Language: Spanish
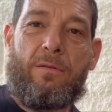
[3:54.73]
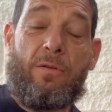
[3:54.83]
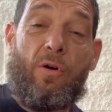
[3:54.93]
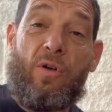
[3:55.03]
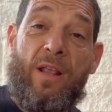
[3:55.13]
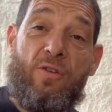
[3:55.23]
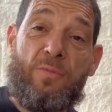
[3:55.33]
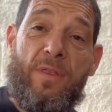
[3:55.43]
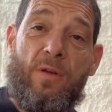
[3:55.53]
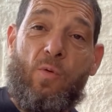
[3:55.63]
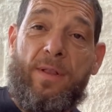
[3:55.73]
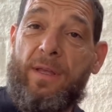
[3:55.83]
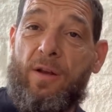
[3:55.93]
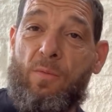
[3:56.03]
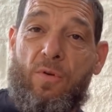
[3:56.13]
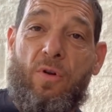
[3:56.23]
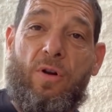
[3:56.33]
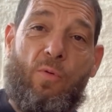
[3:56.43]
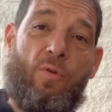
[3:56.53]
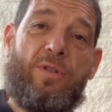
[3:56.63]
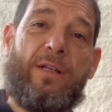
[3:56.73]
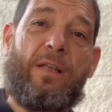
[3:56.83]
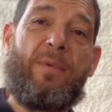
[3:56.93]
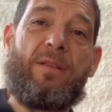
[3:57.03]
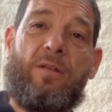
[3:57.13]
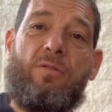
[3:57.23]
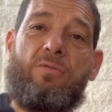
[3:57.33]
Ahora 2050, no, recuerdo exactamente, ¿no?